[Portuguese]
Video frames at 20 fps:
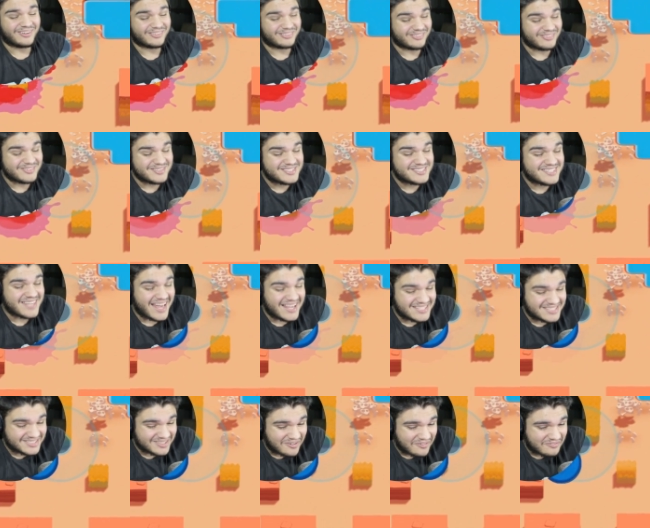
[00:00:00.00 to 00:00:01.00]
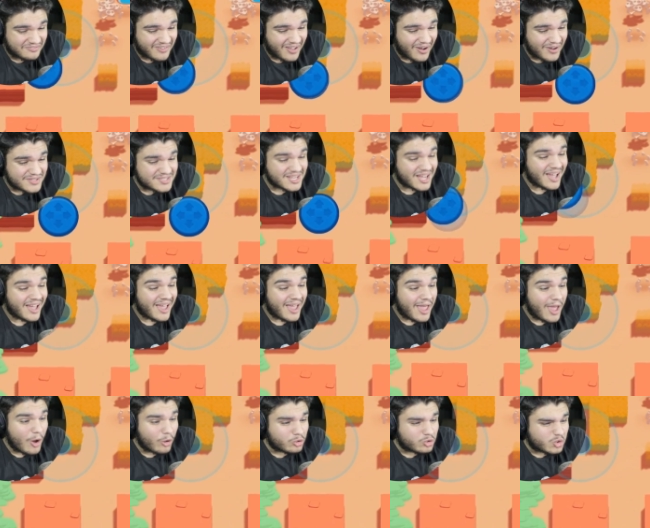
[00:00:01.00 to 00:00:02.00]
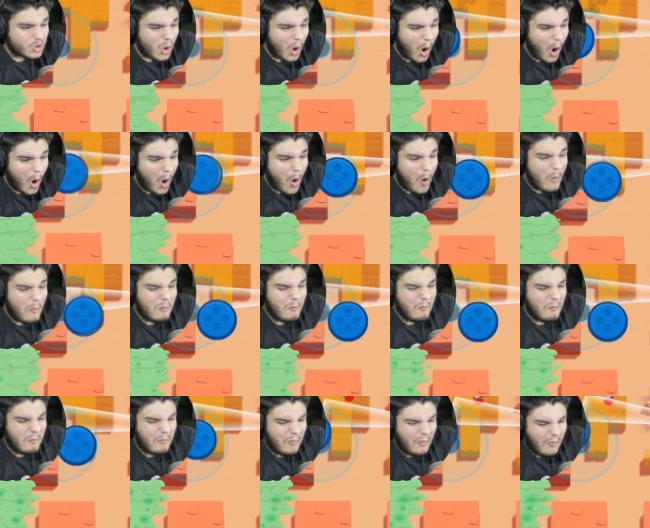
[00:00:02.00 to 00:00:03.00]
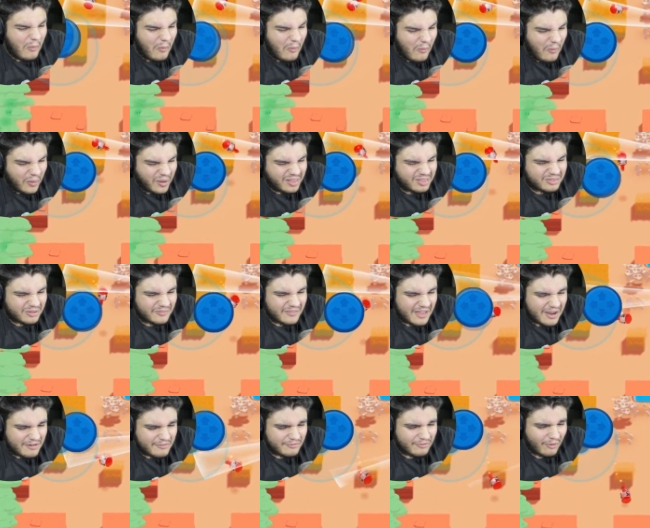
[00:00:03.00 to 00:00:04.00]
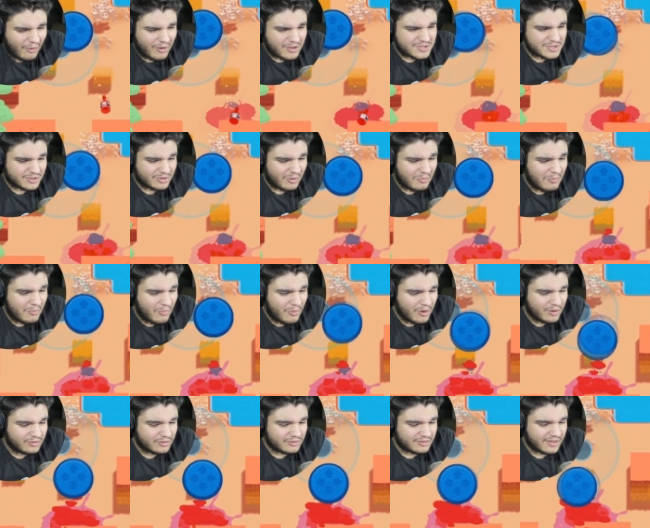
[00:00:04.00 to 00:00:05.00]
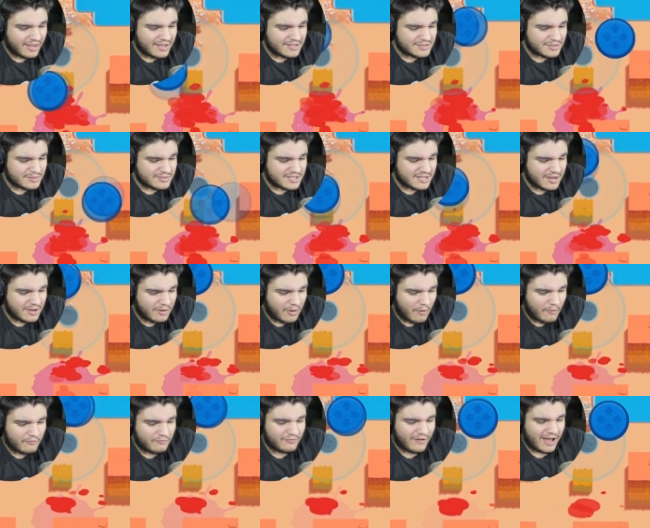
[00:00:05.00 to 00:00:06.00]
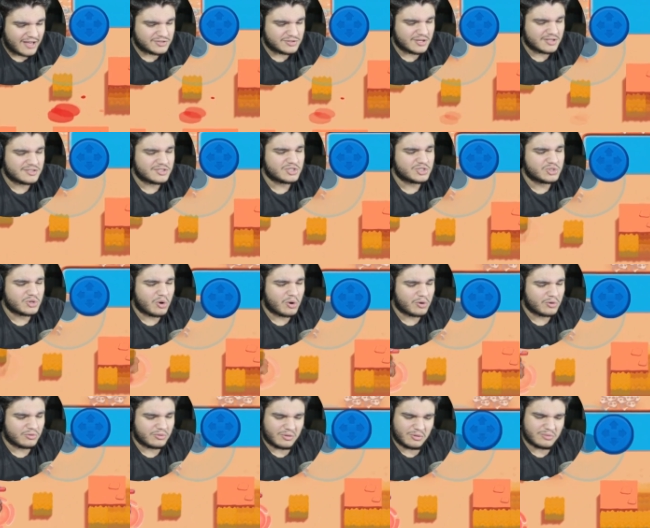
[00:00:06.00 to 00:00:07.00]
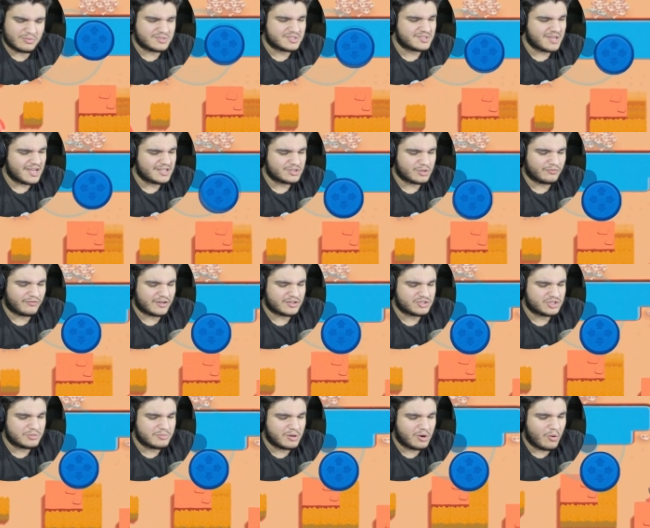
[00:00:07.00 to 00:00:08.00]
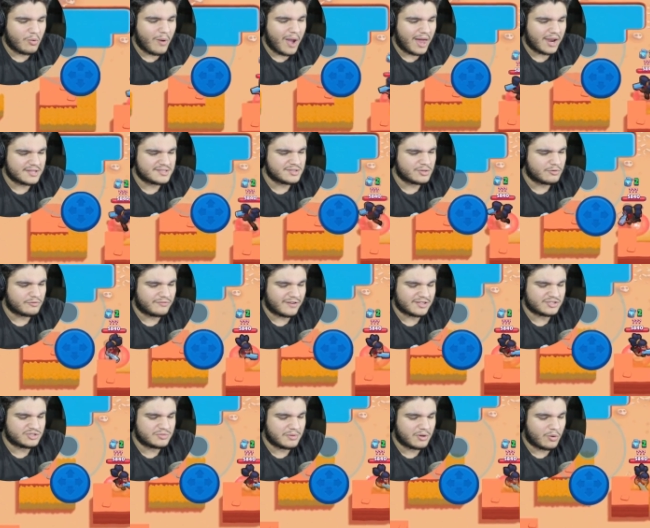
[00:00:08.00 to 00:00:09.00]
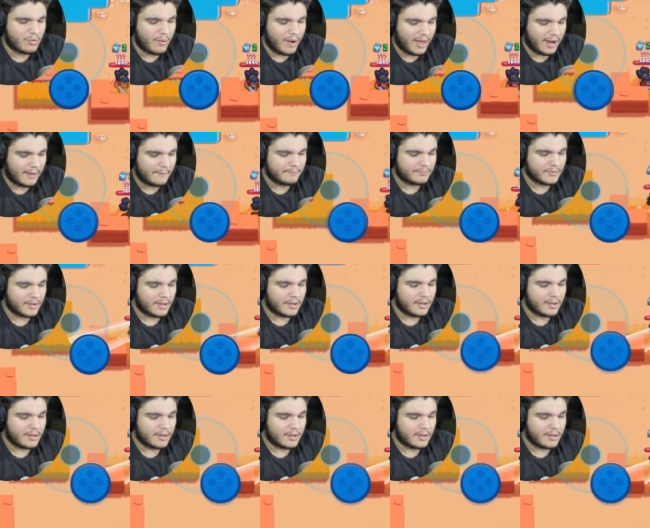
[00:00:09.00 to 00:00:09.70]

faltam sete troféus. Eu tô muito nervoso, eu tô muito tenso, eu não sei nem o que eu faço nesse jogo. Eu não sei se eu faço time com ela, se eu não faço time com ela.